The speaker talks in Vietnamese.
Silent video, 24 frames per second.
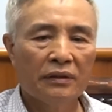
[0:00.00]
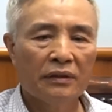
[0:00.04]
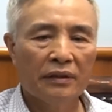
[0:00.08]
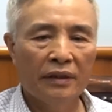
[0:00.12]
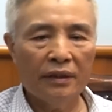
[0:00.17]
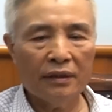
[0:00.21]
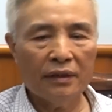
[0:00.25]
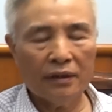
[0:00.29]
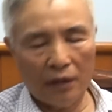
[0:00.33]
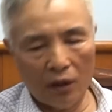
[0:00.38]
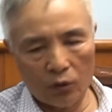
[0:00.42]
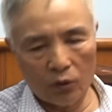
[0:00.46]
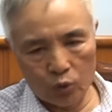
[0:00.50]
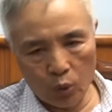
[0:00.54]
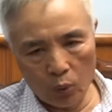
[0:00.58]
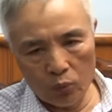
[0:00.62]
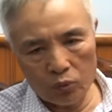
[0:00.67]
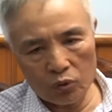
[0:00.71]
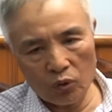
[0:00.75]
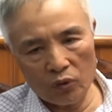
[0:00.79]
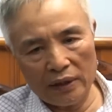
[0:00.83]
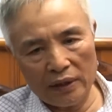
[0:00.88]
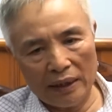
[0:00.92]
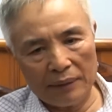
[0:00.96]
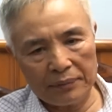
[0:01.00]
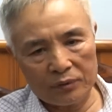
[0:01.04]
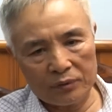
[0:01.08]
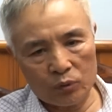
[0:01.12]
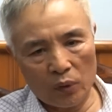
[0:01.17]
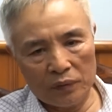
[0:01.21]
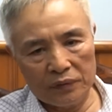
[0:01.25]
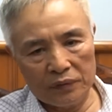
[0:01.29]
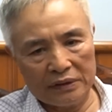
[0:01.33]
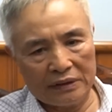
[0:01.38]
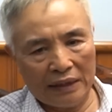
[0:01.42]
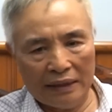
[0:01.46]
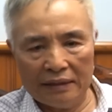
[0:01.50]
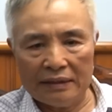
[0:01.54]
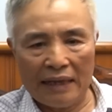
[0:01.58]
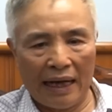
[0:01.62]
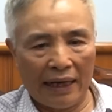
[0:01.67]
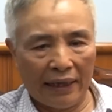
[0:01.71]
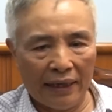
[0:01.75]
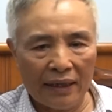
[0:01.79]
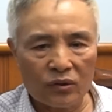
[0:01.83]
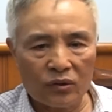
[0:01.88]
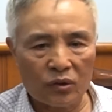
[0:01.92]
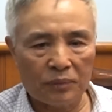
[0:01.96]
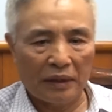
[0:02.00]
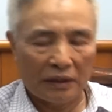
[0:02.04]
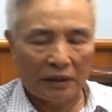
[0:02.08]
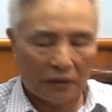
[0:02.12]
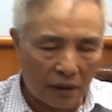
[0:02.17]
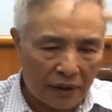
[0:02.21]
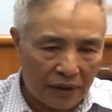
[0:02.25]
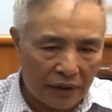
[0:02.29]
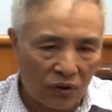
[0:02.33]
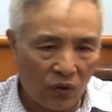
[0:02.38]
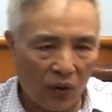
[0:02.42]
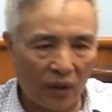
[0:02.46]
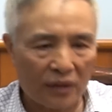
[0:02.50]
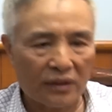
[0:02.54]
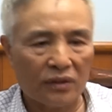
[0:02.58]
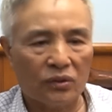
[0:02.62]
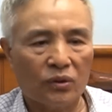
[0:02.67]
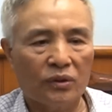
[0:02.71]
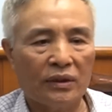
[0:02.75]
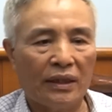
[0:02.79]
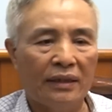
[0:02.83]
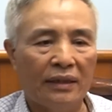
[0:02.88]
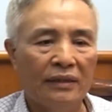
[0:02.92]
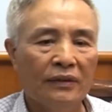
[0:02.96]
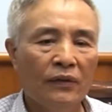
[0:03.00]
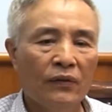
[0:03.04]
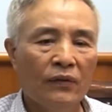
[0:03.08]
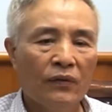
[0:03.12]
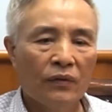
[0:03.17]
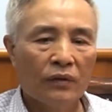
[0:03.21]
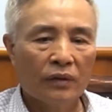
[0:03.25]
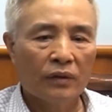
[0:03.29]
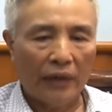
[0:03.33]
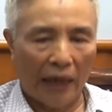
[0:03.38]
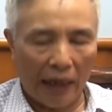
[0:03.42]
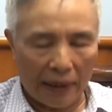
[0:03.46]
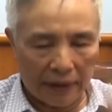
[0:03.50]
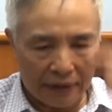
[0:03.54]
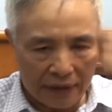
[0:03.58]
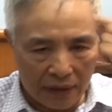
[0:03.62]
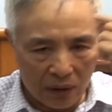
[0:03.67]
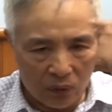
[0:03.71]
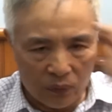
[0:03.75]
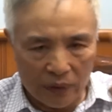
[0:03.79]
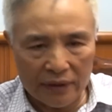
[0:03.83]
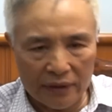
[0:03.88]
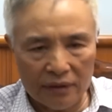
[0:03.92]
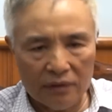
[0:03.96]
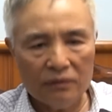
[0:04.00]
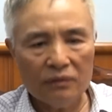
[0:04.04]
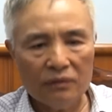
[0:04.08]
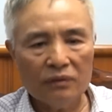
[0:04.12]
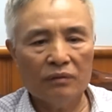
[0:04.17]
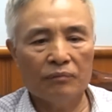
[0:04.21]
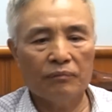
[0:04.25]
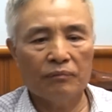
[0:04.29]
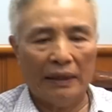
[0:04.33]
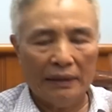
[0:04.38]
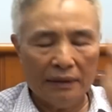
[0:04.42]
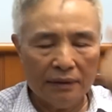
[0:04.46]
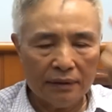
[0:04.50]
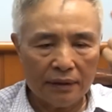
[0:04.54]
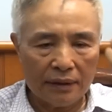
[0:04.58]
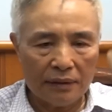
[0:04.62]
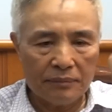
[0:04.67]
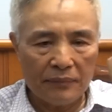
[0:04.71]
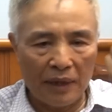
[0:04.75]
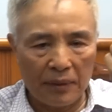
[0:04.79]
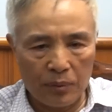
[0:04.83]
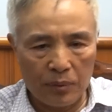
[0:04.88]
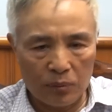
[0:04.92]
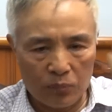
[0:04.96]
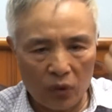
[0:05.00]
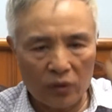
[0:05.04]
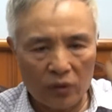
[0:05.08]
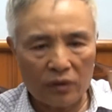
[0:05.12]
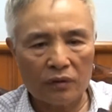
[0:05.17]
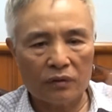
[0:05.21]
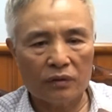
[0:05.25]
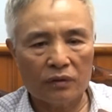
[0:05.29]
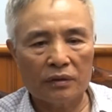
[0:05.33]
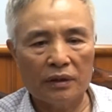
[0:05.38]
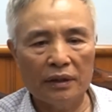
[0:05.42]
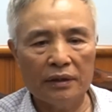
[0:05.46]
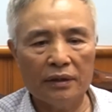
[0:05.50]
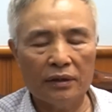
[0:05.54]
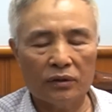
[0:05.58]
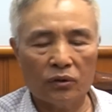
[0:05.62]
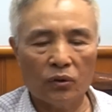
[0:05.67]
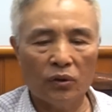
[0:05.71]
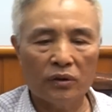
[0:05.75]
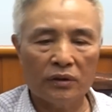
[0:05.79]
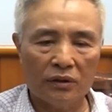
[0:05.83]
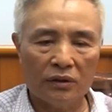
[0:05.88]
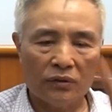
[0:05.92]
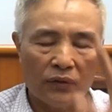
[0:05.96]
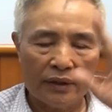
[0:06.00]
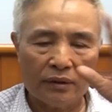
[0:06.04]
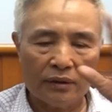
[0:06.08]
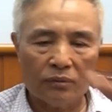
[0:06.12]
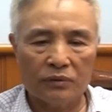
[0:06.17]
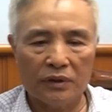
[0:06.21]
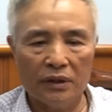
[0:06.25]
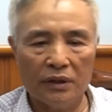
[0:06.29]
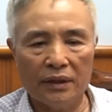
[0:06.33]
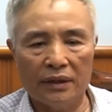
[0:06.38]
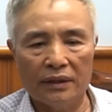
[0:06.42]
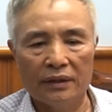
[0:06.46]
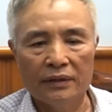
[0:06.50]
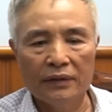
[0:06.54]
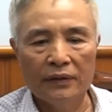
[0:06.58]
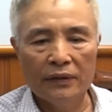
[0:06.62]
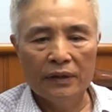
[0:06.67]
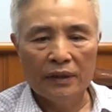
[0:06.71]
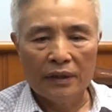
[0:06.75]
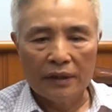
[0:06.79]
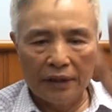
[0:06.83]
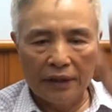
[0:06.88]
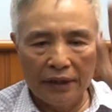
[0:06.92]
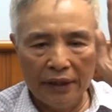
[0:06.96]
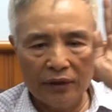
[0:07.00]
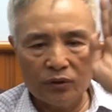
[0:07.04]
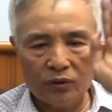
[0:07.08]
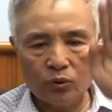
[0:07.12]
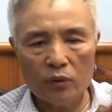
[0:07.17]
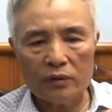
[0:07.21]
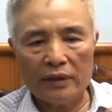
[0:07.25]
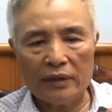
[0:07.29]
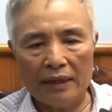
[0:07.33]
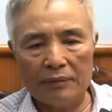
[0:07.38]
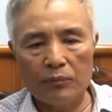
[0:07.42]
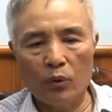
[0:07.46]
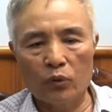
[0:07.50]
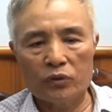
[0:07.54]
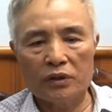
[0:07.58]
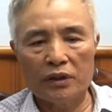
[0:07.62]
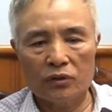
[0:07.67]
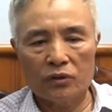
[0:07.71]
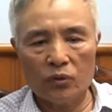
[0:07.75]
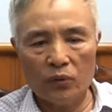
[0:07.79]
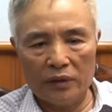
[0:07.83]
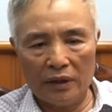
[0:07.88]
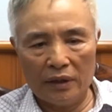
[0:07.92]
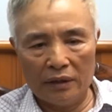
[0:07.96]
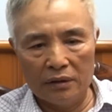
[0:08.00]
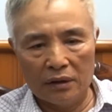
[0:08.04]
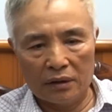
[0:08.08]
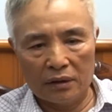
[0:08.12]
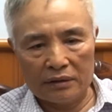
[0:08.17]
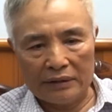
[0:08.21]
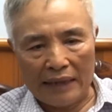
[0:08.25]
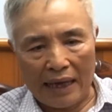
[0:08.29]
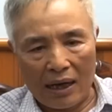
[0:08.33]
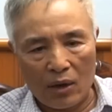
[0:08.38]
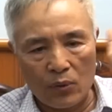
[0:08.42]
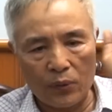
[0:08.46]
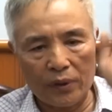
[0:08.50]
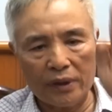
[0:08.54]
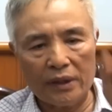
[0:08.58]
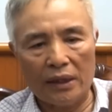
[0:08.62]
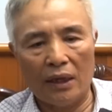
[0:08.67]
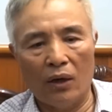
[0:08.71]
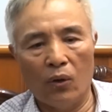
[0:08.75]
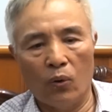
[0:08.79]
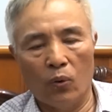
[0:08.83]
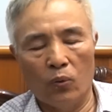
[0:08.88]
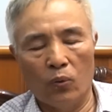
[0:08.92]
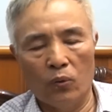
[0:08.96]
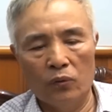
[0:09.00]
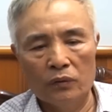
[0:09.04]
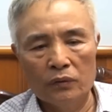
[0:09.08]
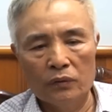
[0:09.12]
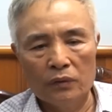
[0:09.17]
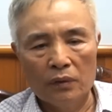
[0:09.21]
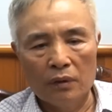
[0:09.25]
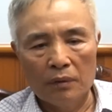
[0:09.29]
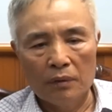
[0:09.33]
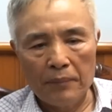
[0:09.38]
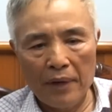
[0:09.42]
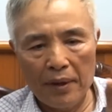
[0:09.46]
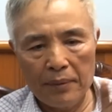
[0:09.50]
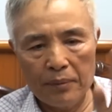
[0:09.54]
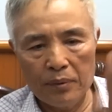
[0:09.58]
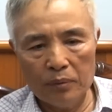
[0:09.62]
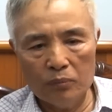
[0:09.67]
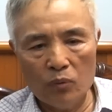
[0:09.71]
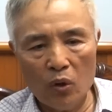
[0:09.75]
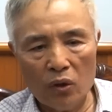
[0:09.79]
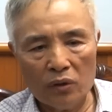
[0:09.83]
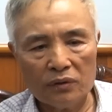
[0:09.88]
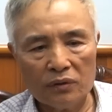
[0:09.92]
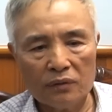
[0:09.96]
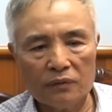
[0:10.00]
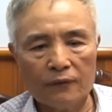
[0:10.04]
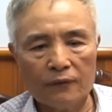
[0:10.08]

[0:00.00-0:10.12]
thế khẩu súng tôi đã chuẩn bị sẵn sàng hết rồi, mà trước khi đó là tôi đã các cái yếu lĩnh bắn cái B bốn mốt. Thế thì tôi này nói đồng chí này, khi xuống đại một thì tôi lại được giao cái khẩu B bốn mốt